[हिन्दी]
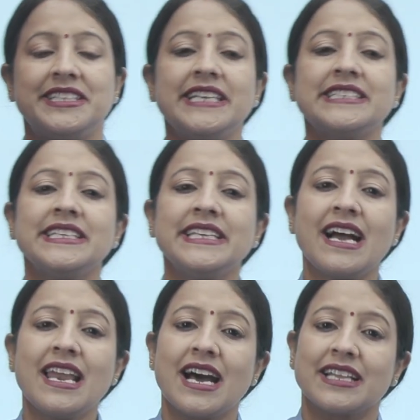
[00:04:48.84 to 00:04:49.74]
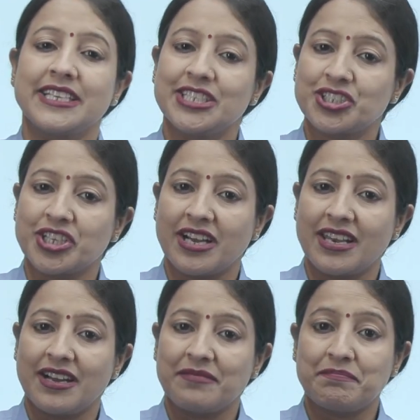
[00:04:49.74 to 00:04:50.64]
देश से निकाला देश
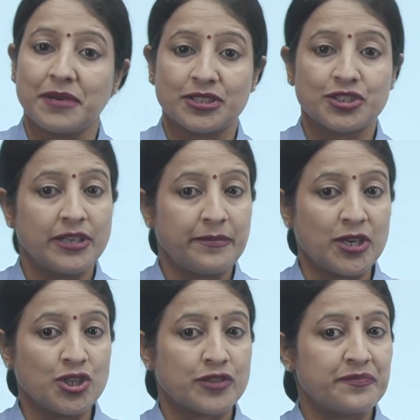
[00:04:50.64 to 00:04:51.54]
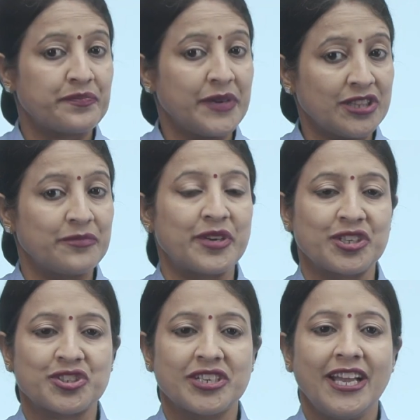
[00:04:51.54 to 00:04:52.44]
निकाला पथ से भ्रष्ट पथ
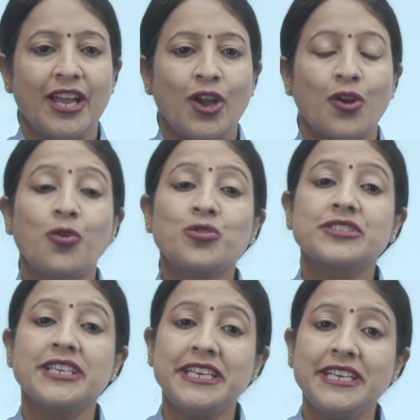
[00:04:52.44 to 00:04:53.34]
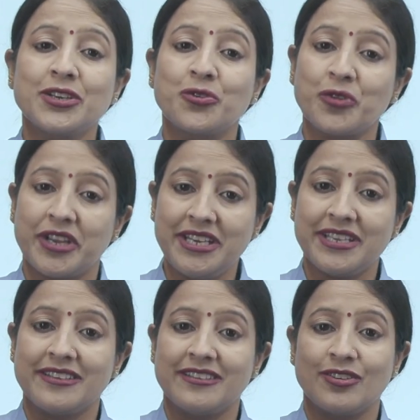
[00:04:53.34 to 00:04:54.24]
भ्रष्ट गुण से हीन
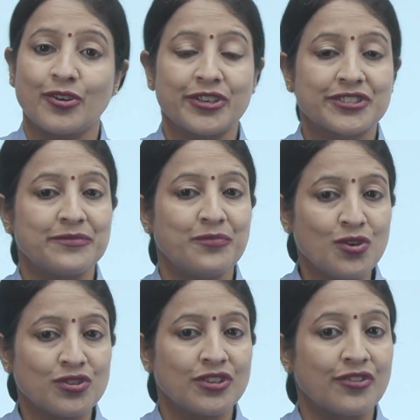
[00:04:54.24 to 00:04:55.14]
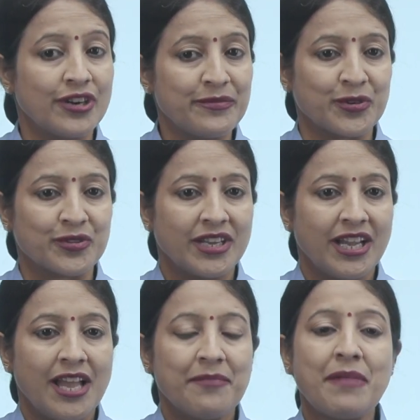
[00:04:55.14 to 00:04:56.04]
गुणहीन ऋण से मुक्त ऋण मुक्त
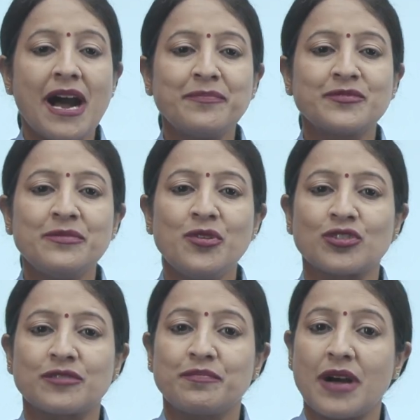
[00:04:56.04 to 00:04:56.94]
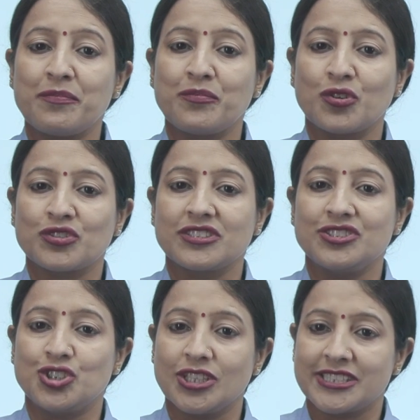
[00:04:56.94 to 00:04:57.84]
पाप से मुक्त पाप
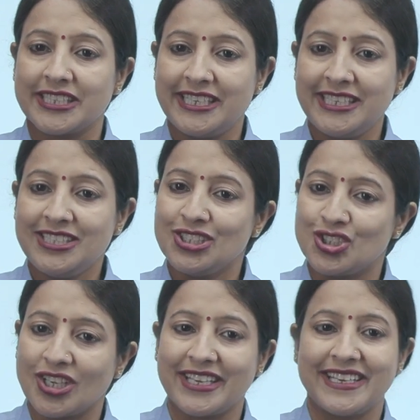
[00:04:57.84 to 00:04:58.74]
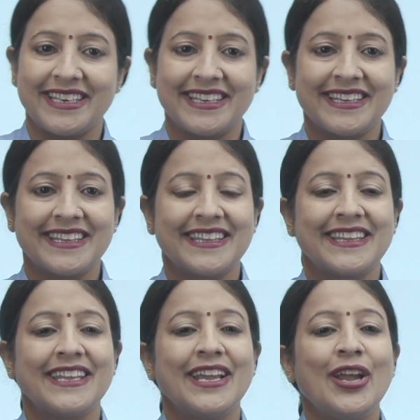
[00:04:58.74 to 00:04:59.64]
मुक्त जल से हीन जलहीन
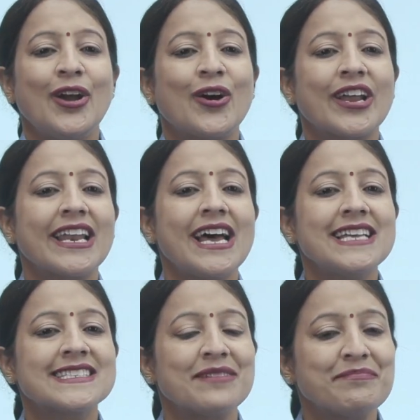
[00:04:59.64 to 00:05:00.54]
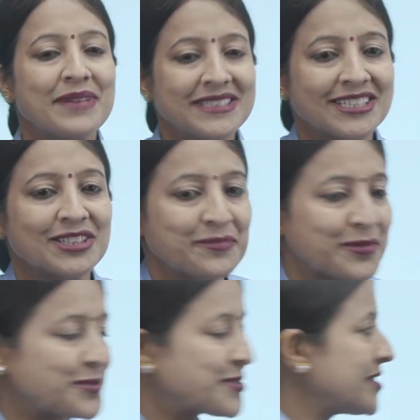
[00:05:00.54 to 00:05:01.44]
और अगला है संबंध
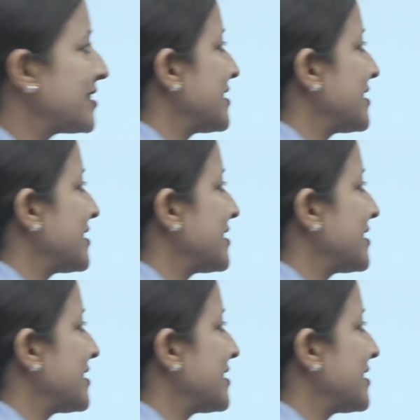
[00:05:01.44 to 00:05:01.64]
तत्पुरुष